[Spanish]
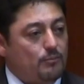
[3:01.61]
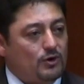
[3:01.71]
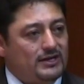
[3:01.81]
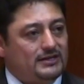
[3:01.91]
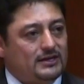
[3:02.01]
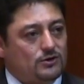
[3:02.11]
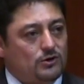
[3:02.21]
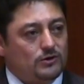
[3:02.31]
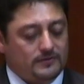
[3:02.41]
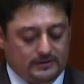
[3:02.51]

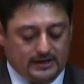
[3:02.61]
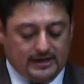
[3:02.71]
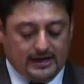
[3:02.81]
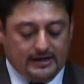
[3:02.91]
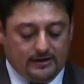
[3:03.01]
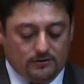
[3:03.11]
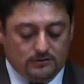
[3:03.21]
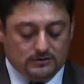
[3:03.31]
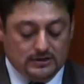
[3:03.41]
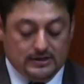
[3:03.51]
político, de género,
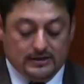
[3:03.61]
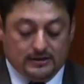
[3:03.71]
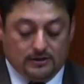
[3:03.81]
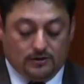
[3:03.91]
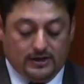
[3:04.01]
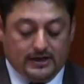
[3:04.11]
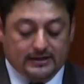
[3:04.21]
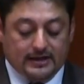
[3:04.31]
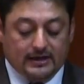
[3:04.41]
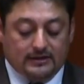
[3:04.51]
de
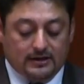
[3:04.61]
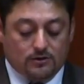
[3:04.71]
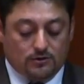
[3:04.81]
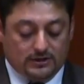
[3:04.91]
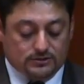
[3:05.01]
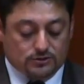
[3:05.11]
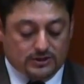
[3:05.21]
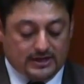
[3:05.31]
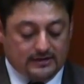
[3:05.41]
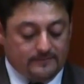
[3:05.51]
origen étnico y
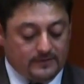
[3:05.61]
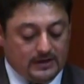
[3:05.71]
social,